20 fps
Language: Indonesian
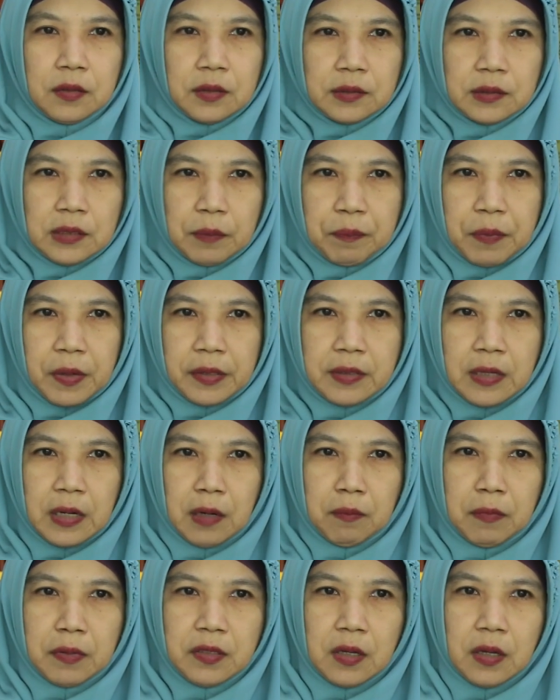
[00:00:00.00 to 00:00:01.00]
sabar
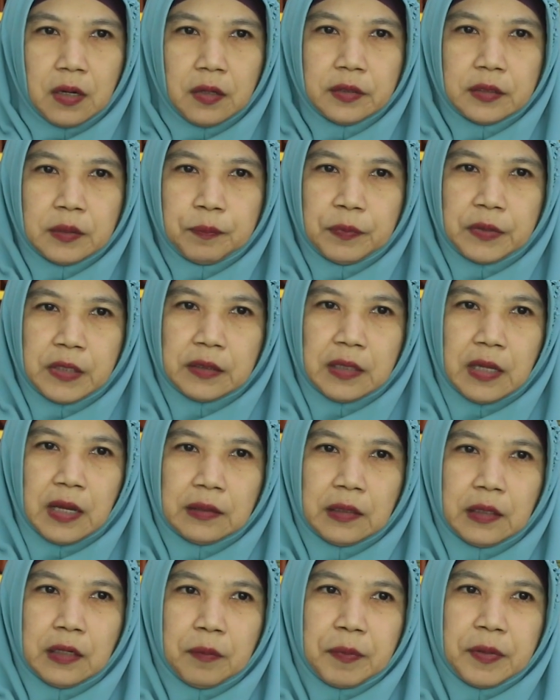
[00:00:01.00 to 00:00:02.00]
dalam menjalani
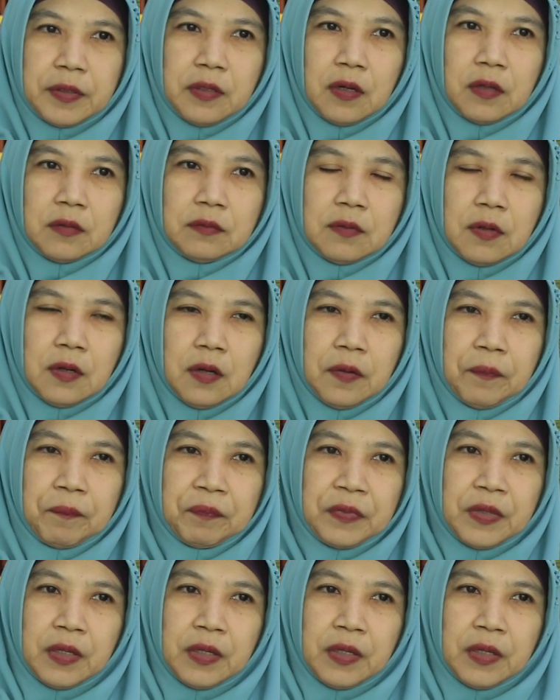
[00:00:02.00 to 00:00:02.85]
ketaatan kepada Allah,